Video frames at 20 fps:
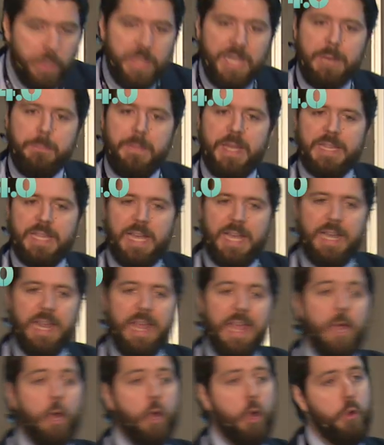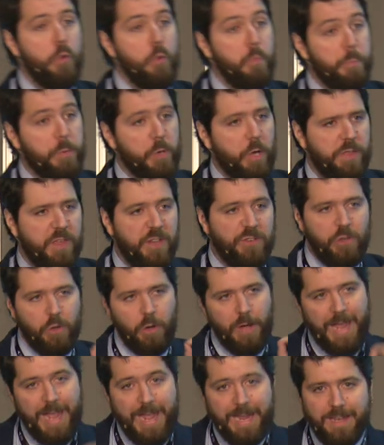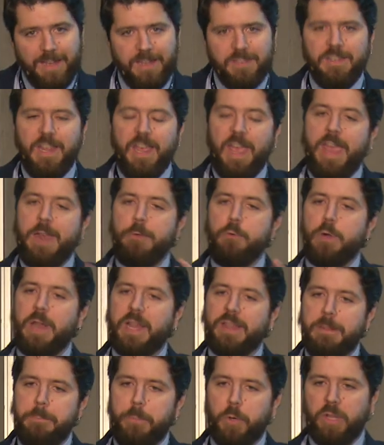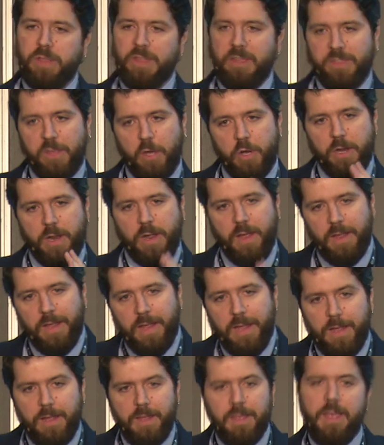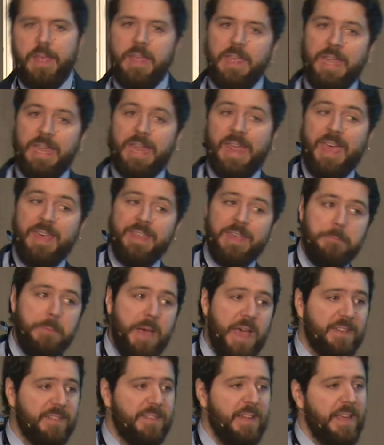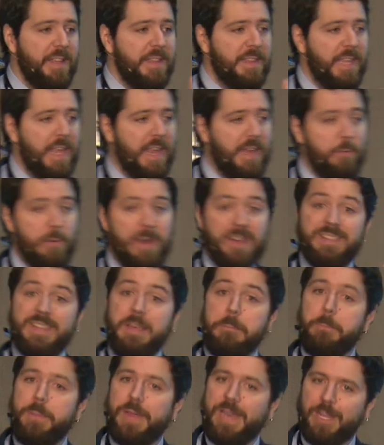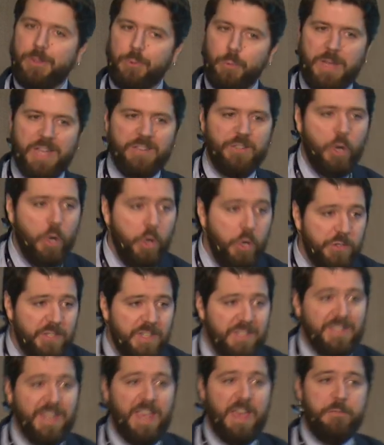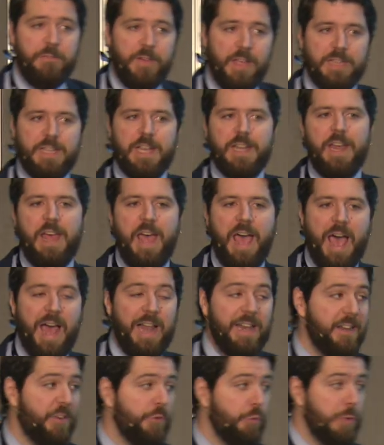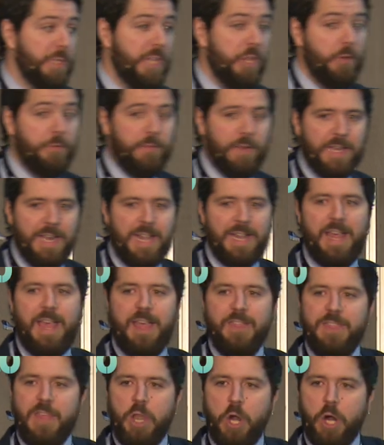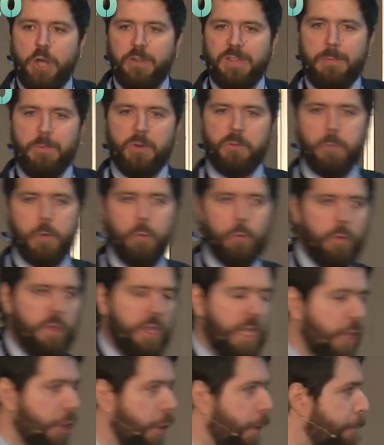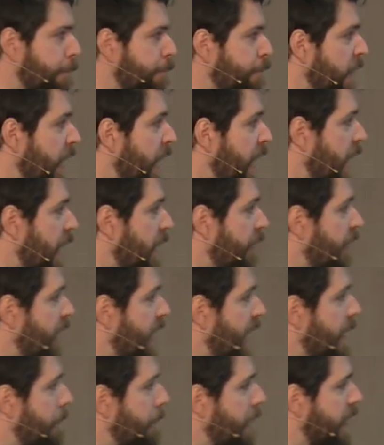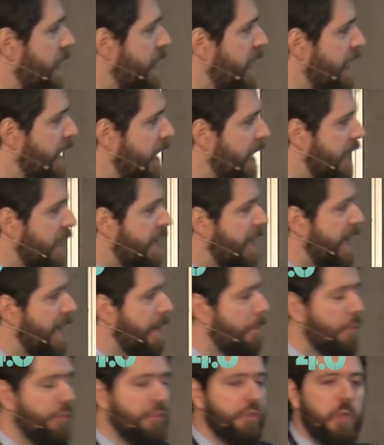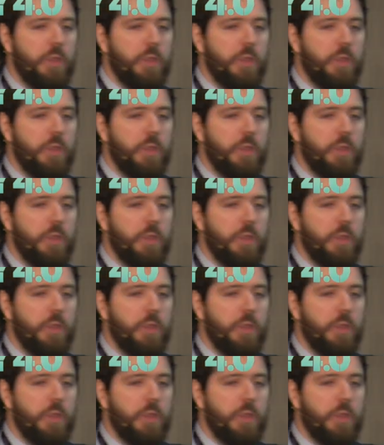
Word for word: el metal con un proceso X en una temporización Y y que además tiene unas temperaturas, cosas que afectan al resultado final de lo que estamos produciendo. Y finalmente tenemos todo el